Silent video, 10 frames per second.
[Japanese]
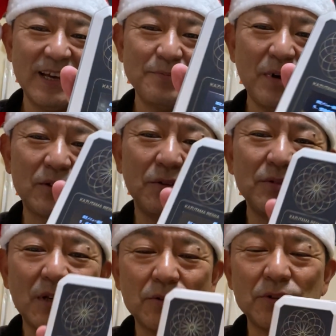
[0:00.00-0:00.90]
まあ、こ
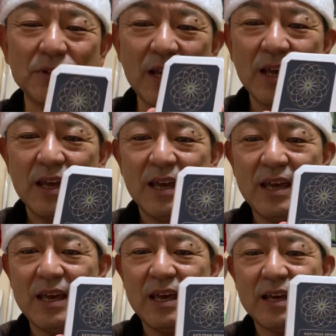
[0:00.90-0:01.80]
んなことで、
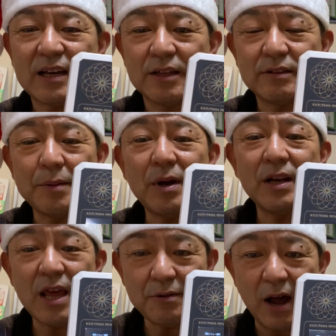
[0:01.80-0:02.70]
えー、
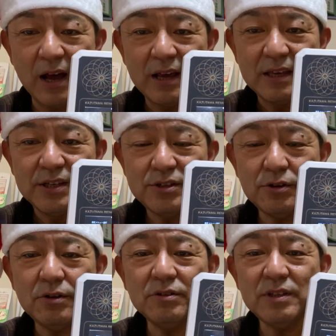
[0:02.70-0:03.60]
カズタマ令和、非
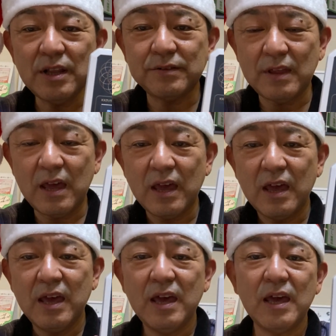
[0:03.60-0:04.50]
常にですね、
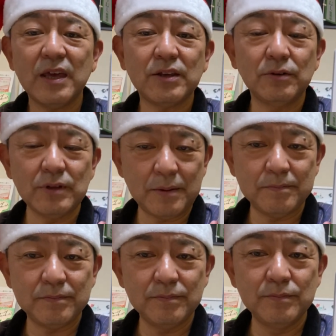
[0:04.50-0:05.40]
えー、去
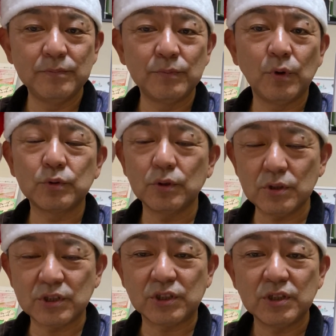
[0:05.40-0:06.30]
年、うん、おと
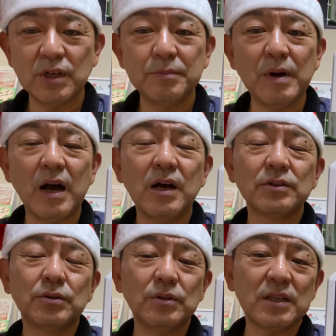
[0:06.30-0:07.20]
とし、まあ、
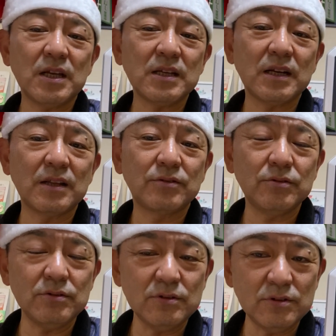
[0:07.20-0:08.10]
そのあたりから
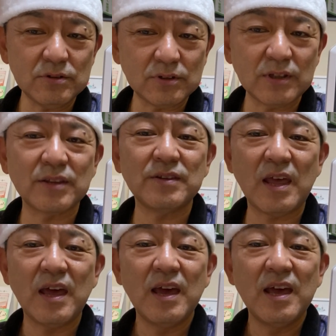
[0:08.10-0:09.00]
ずっとです
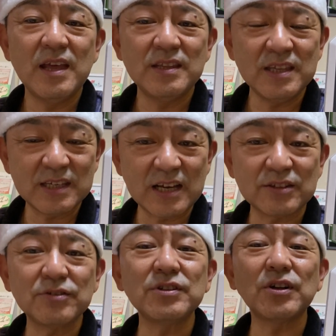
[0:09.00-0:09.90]
ね、えー、人気
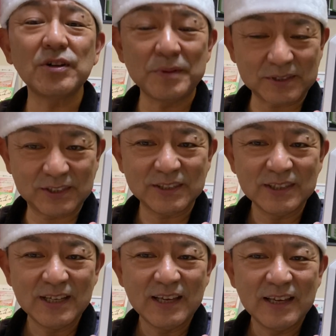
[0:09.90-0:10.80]
が続いております。
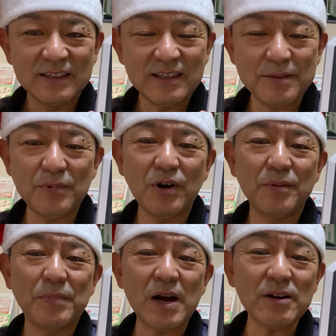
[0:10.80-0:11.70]
で、
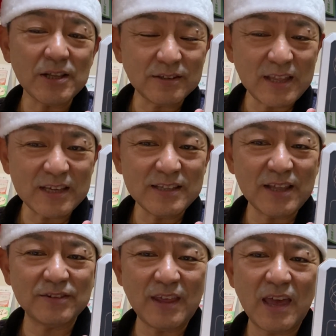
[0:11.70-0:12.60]
もう爆発的に
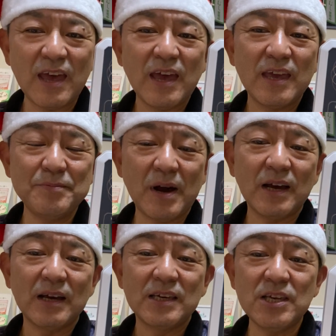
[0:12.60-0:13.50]
ですね、
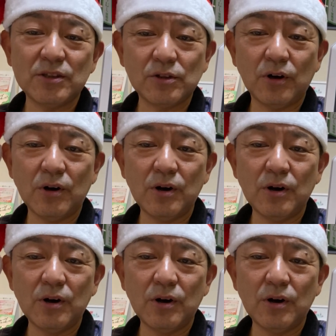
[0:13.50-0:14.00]
今、ヒット